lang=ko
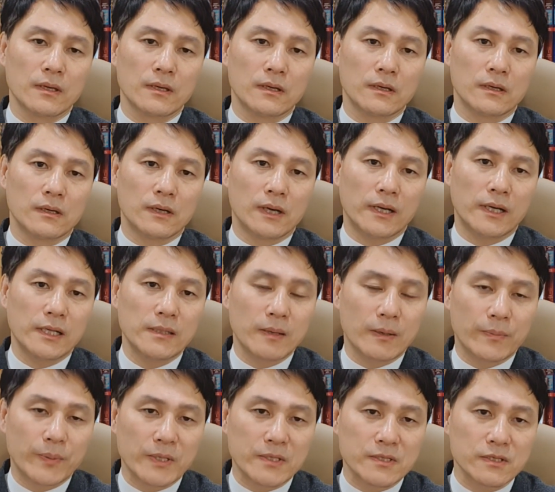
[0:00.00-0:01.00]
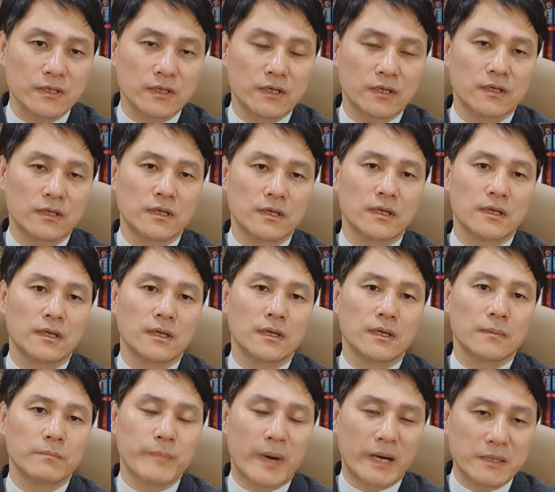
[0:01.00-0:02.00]
어, 하나님 앞에서
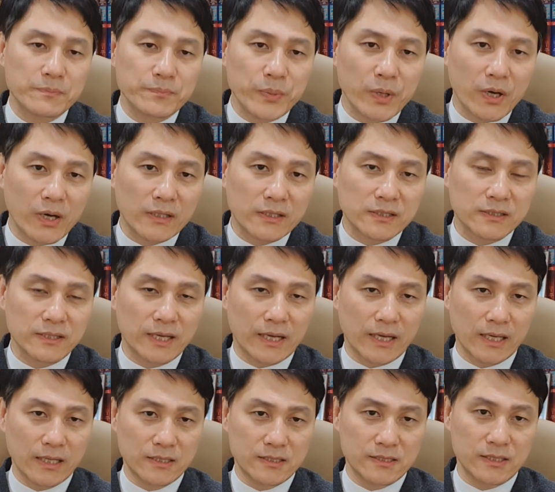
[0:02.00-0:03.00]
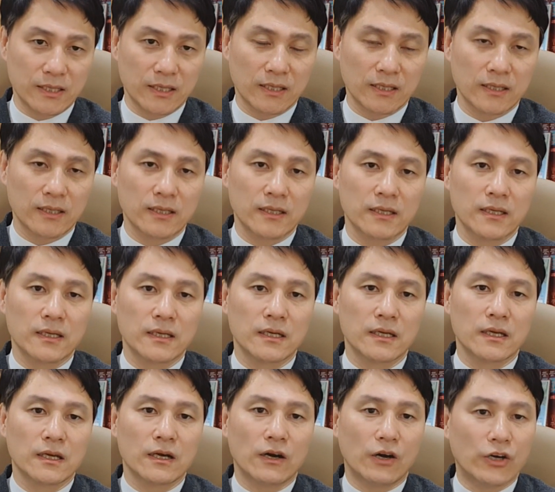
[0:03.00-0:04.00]
마른 뼈 같은 나의 인생
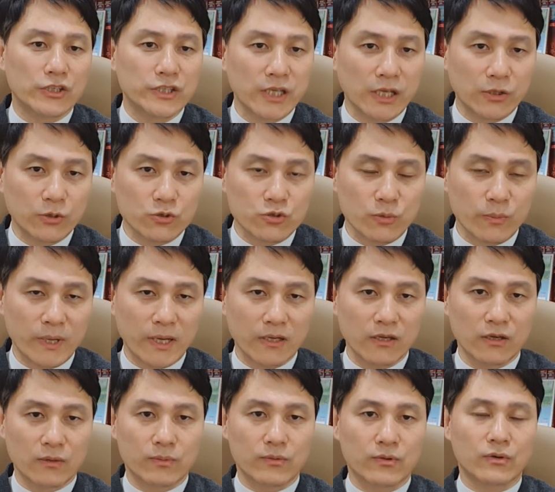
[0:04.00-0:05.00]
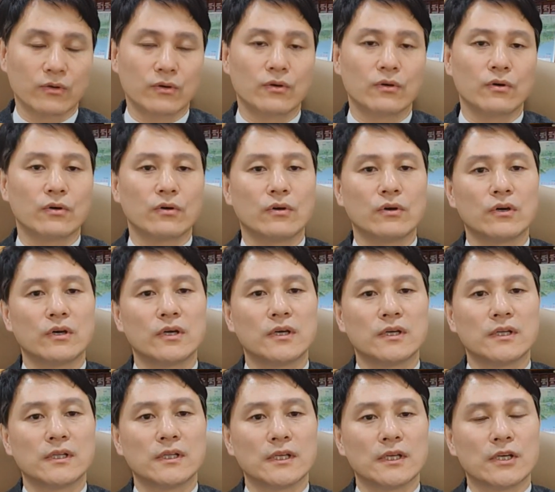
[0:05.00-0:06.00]
어디에도 소망이 없고
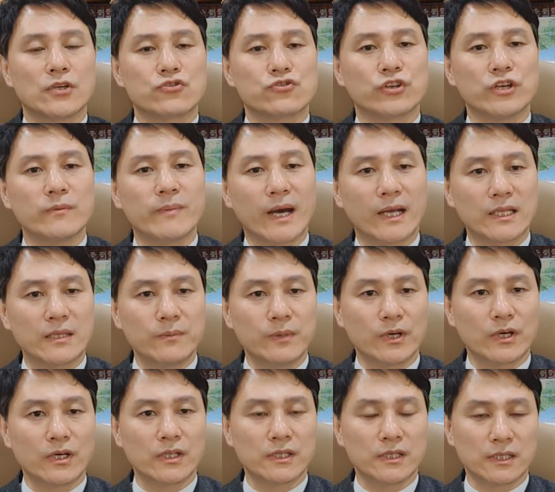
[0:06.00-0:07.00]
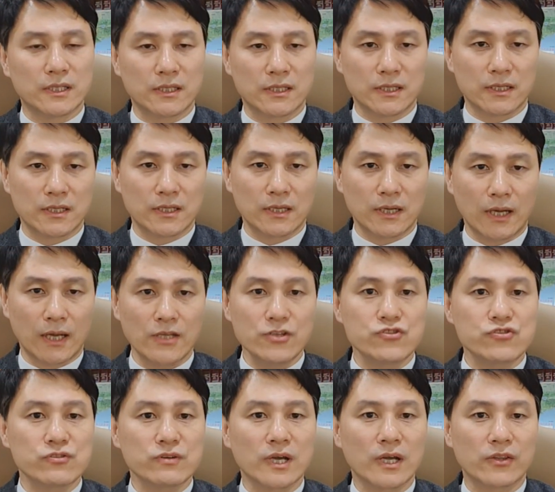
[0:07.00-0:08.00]
주님 아니면
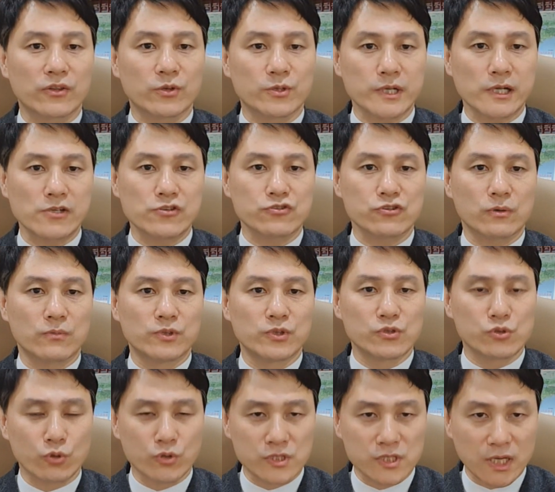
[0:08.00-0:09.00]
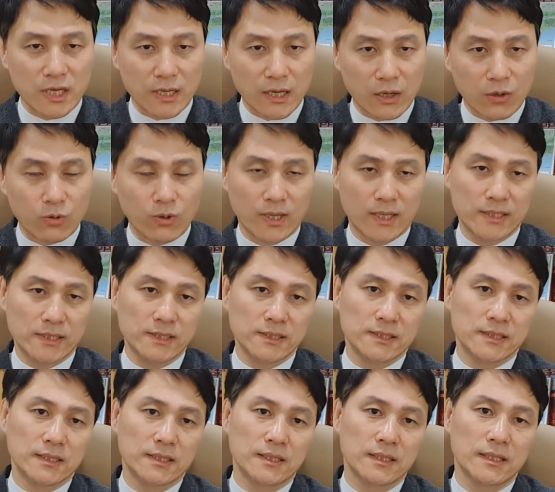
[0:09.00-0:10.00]
한순간도 살 수 없는 존재라고
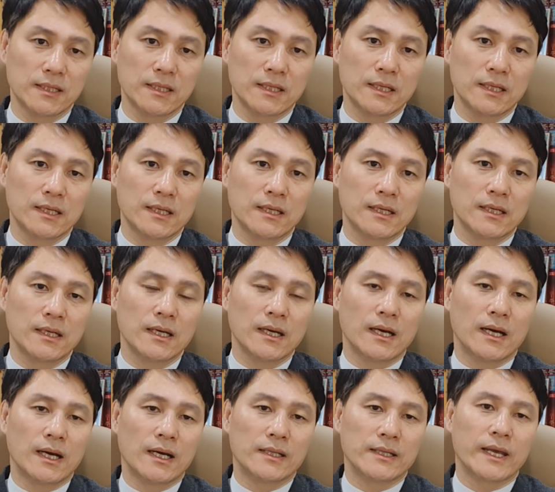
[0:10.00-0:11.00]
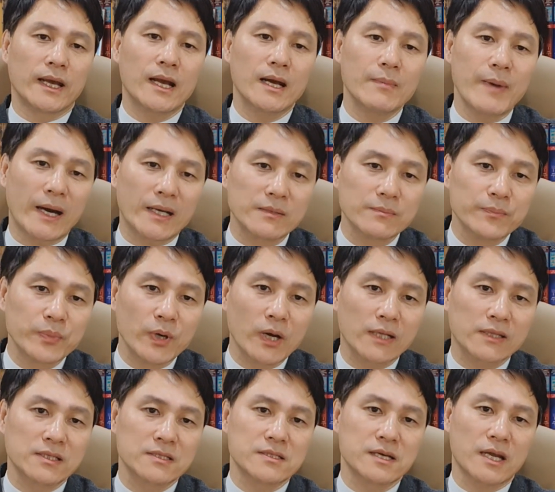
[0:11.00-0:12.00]
하는 아, 내가 마른 뼈
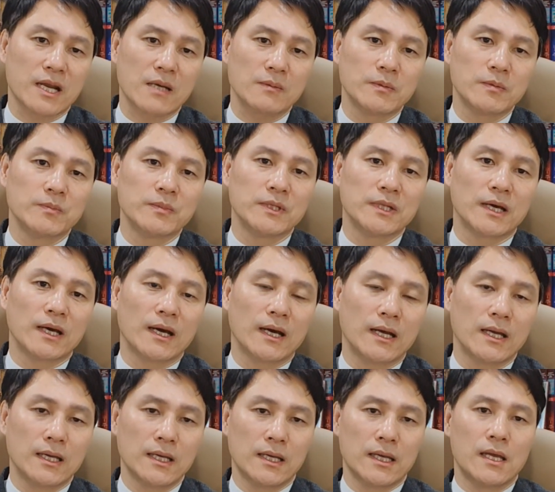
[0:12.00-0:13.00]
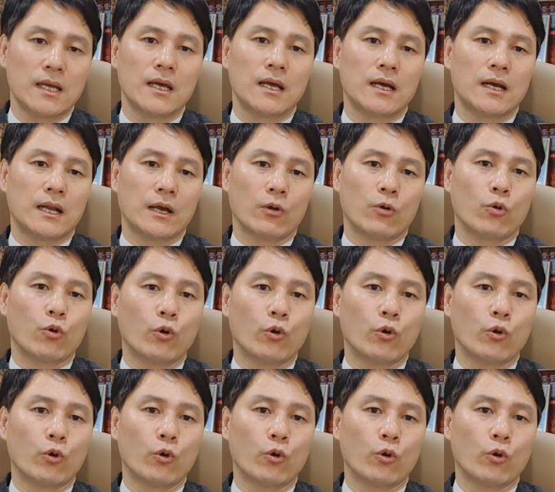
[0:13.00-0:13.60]
같은 사람입니다. 라고